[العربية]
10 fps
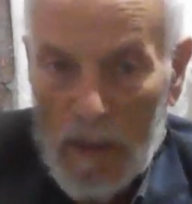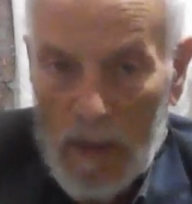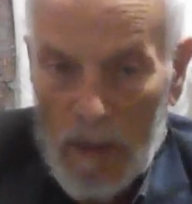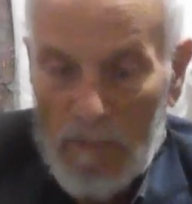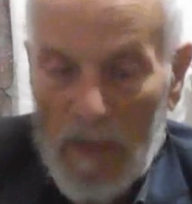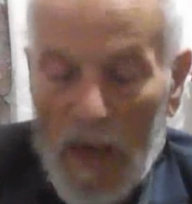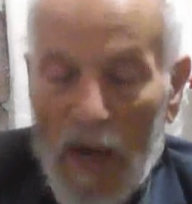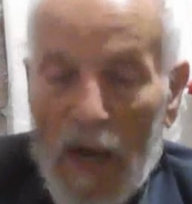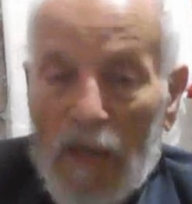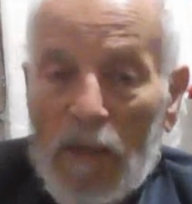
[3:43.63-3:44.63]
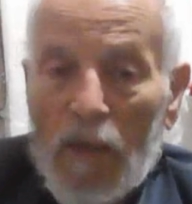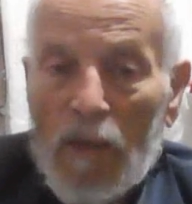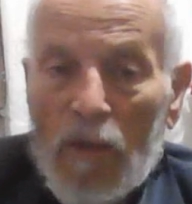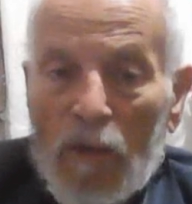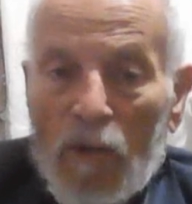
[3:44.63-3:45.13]
الميعاد
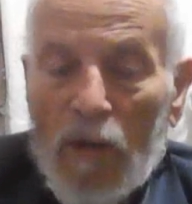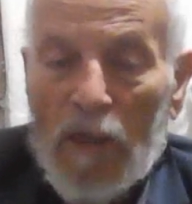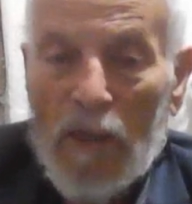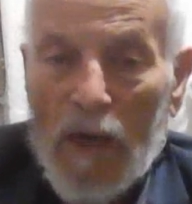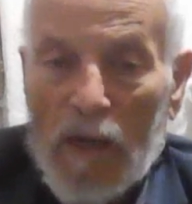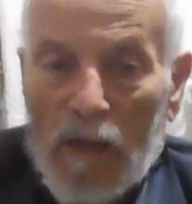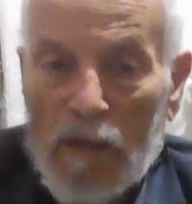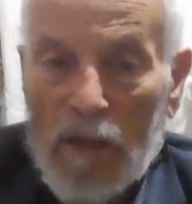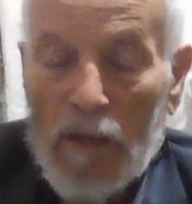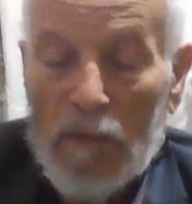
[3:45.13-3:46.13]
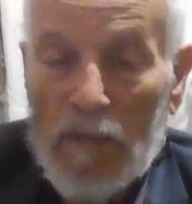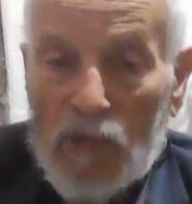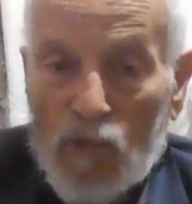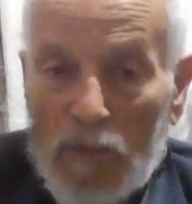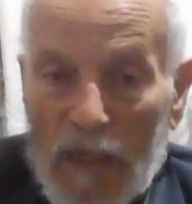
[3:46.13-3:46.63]
وهذه أرض
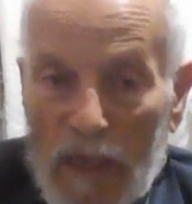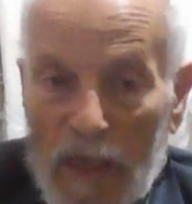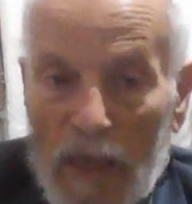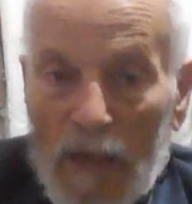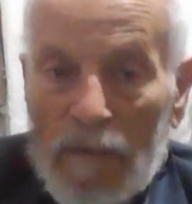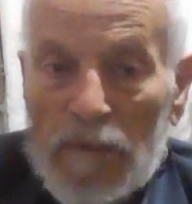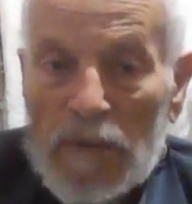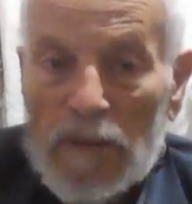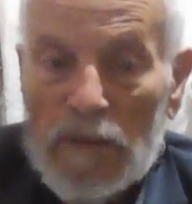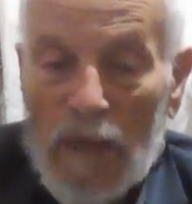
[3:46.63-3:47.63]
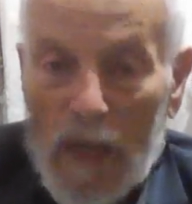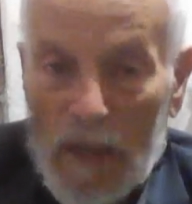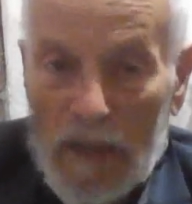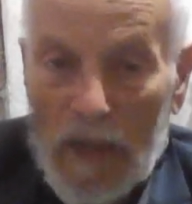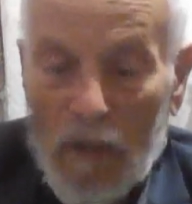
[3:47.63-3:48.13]
مكتوبة لنا على
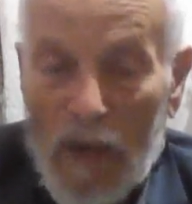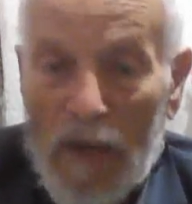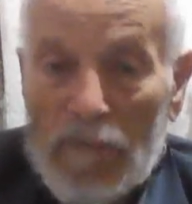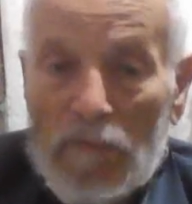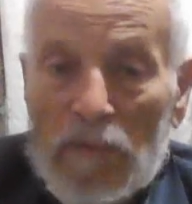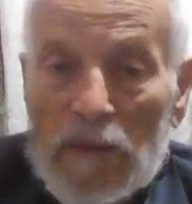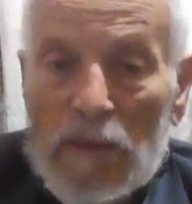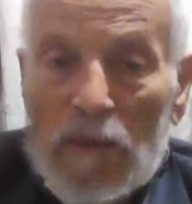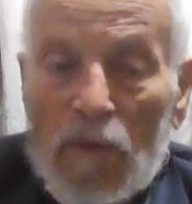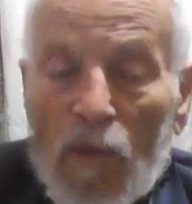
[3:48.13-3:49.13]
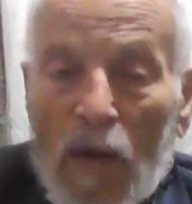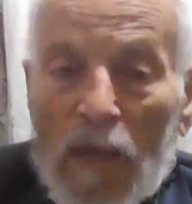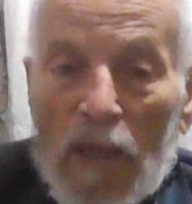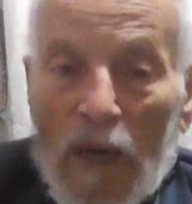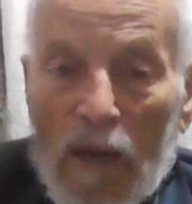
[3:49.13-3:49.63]
الدوام
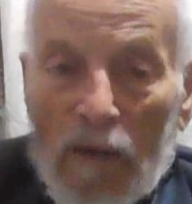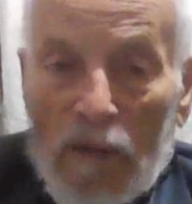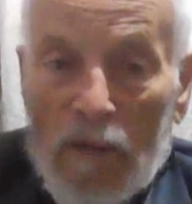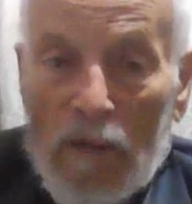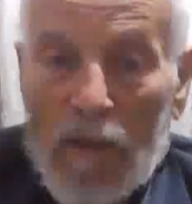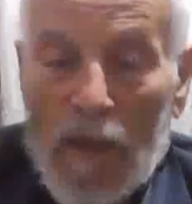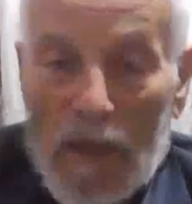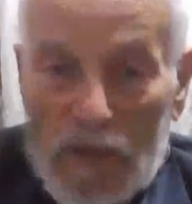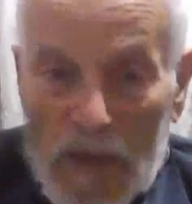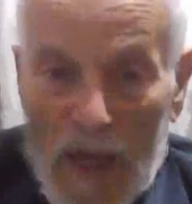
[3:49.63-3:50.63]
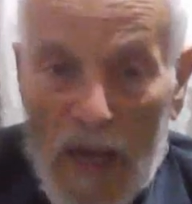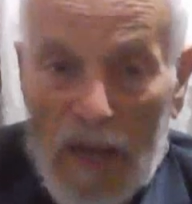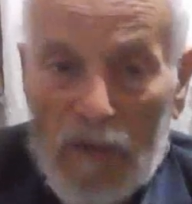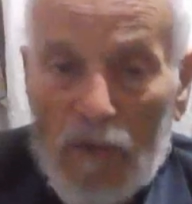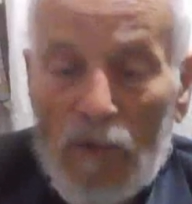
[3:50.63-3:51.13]
وهذه أرض
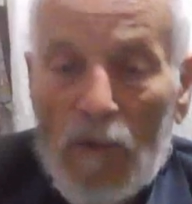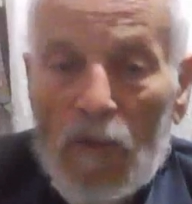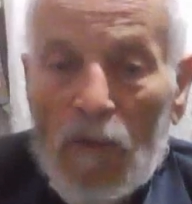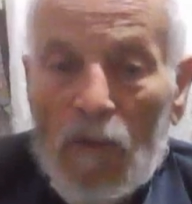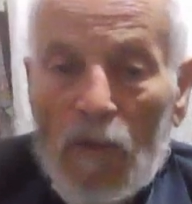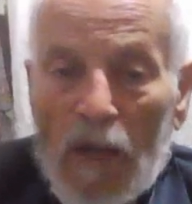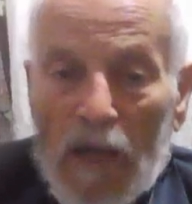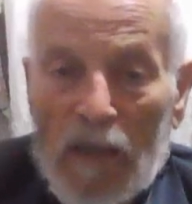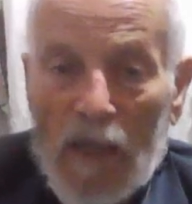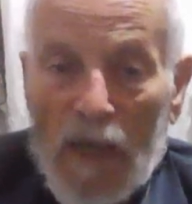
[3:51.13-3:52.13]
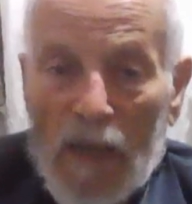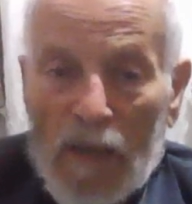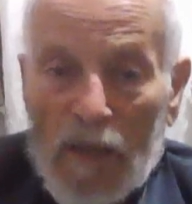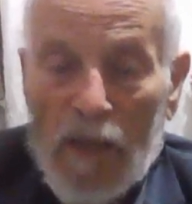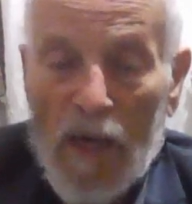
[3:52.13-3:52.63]
الأجداد وهذه
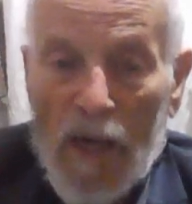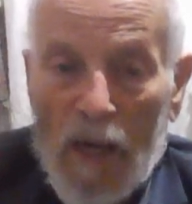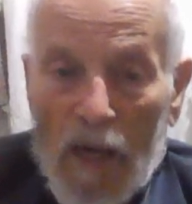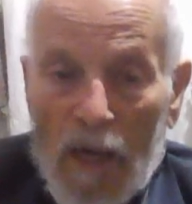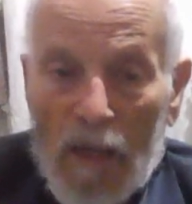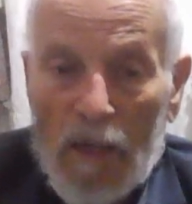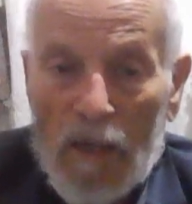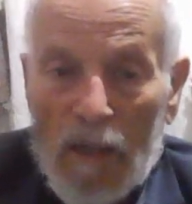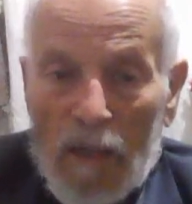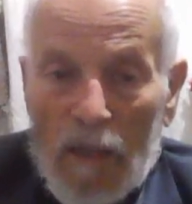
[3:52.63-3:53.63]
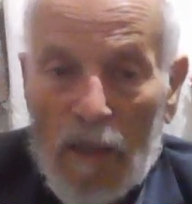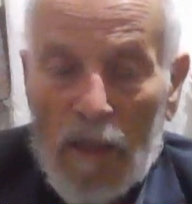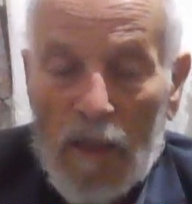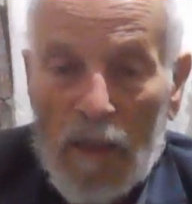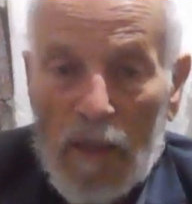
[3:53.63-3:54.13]
الأرض لا
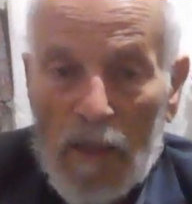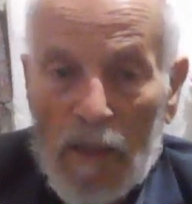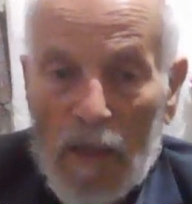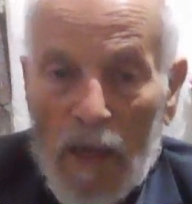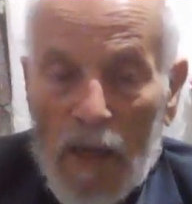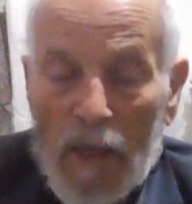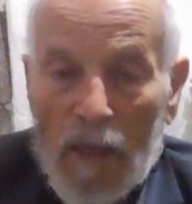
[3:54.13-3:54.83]
آه، لا